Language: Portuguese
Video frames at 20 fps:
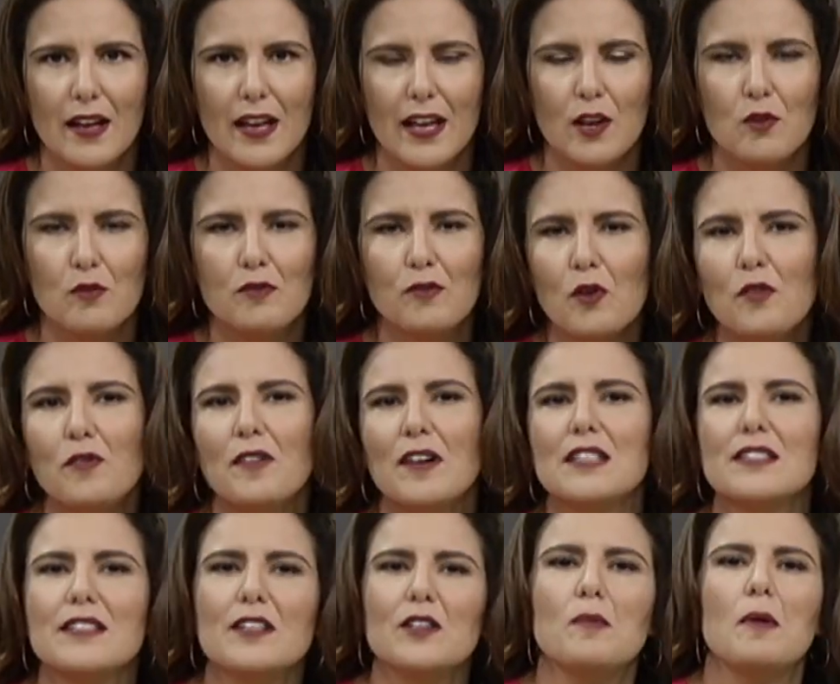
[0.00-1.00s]
Eu vou
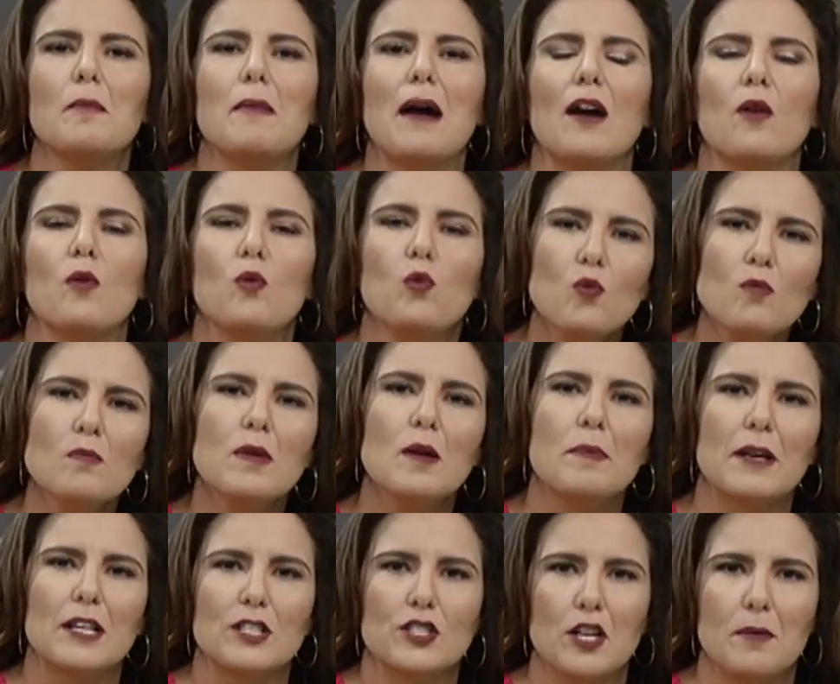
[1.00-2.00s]
fazer uma macumba
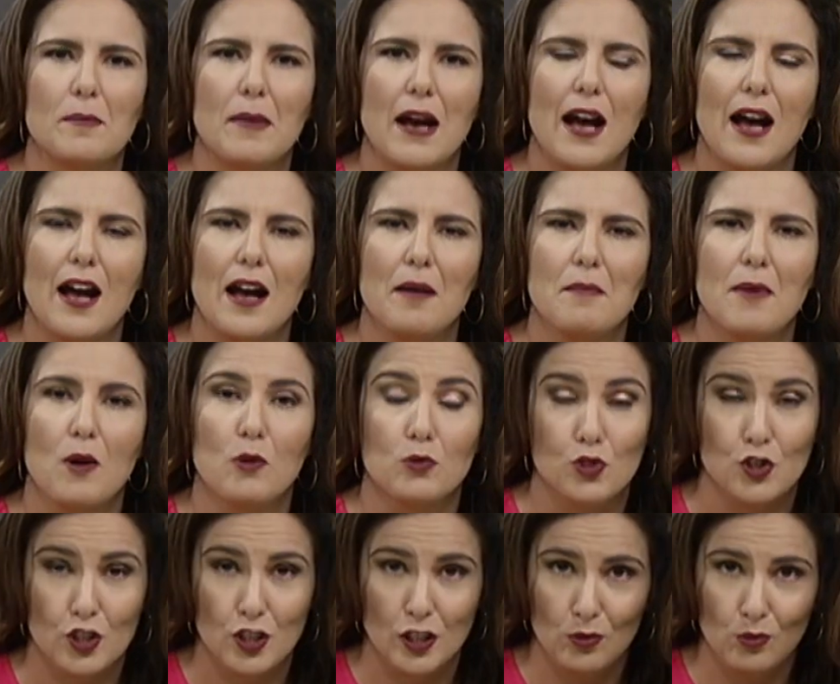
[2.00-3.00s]
para te amarrar,
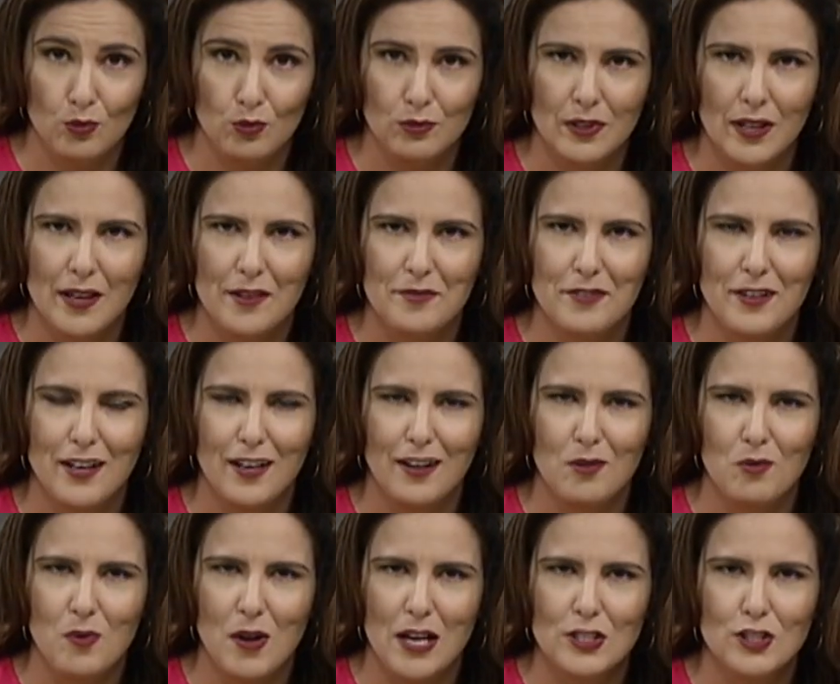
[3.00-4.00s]
maldito,
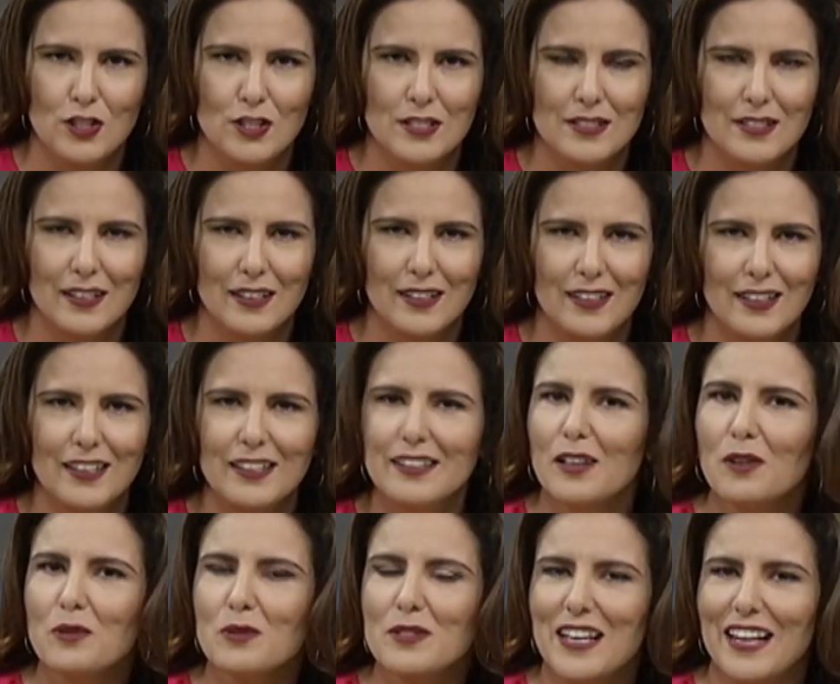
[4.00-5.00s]
revela um artista que
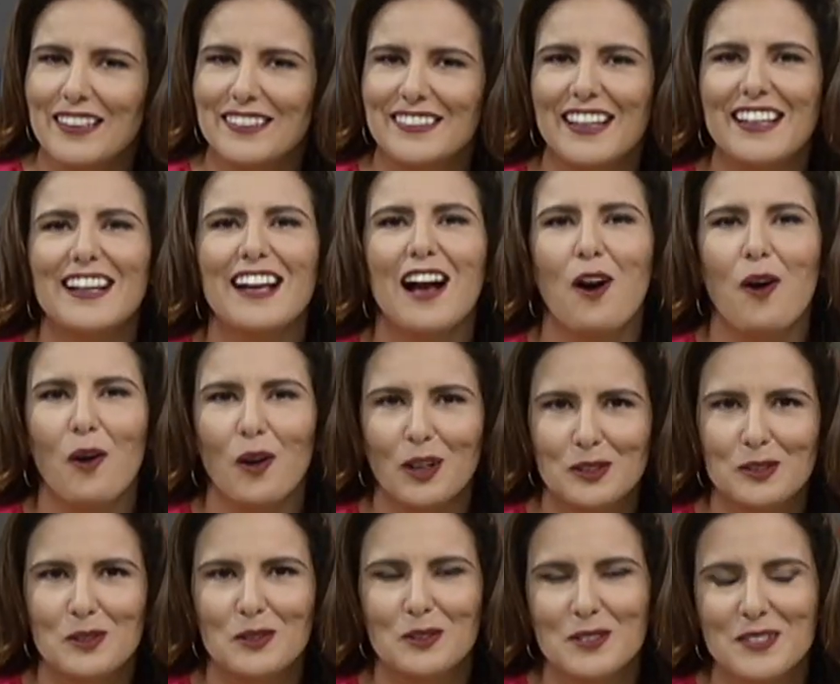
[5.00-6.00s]
não se atém a
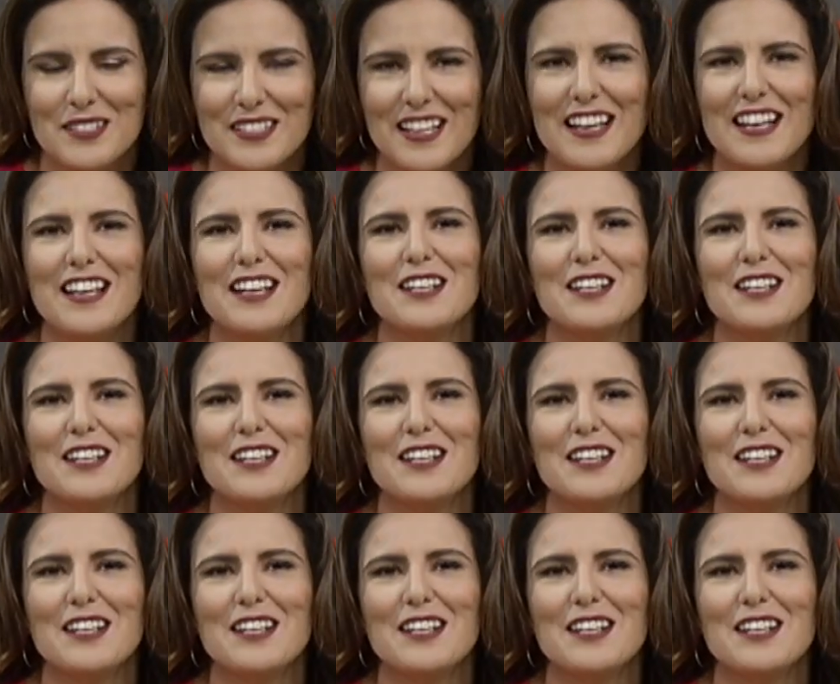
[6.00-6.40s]
rótulos.